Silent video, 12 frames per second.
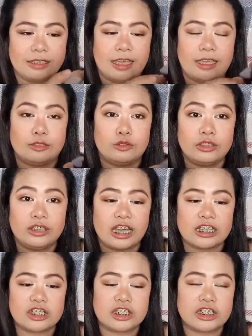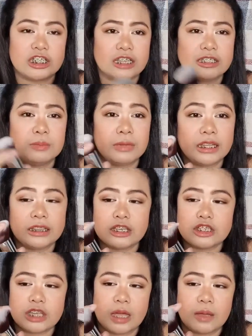Yan. Good touch na siya kasi maganda
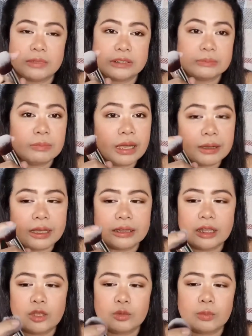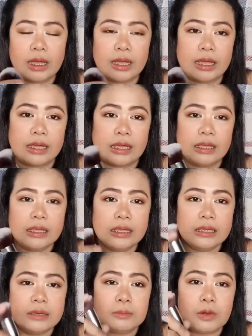siya. Magaganda yung mga
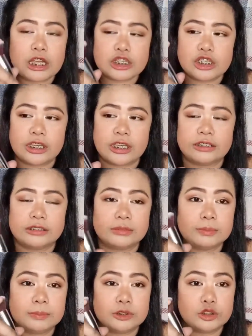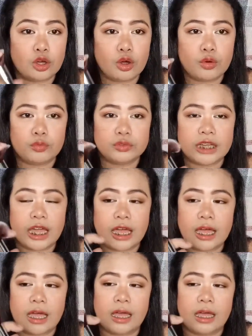brushes, soft,
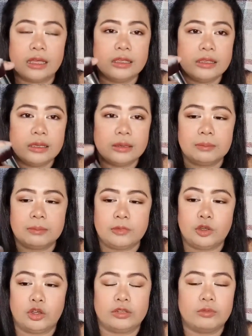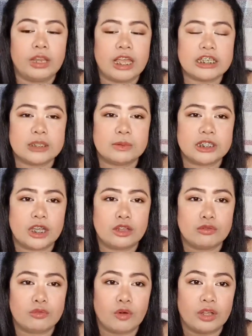tsaka yun. Wala siya
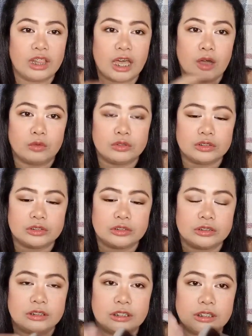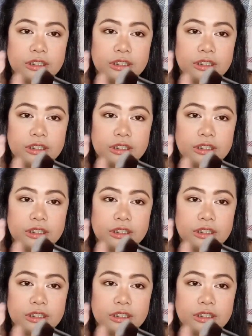masyadong fallouts.